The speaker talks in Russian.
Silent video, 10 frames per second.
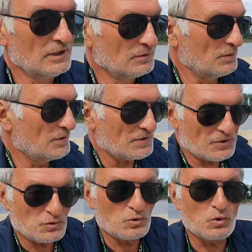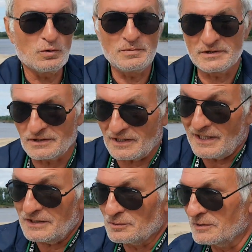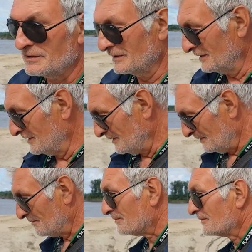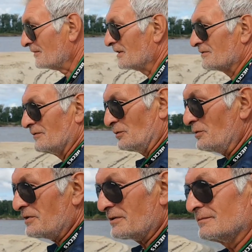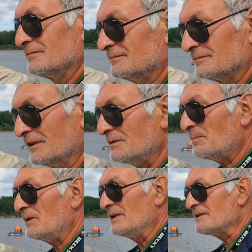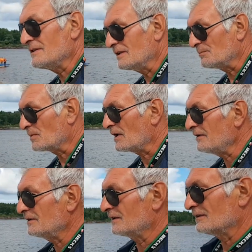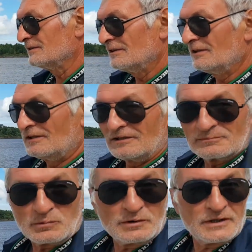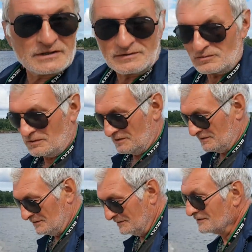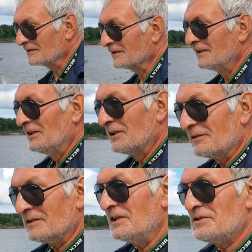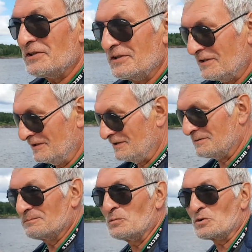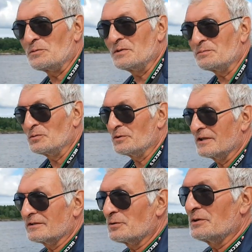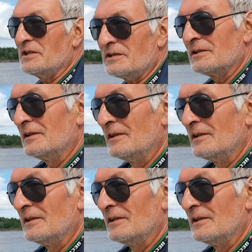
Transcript: ну, ну не скажу ну. хобби, это креду. Как, цветочек, это полезно, это правильно. Более того, в отличие от, может быть, многих других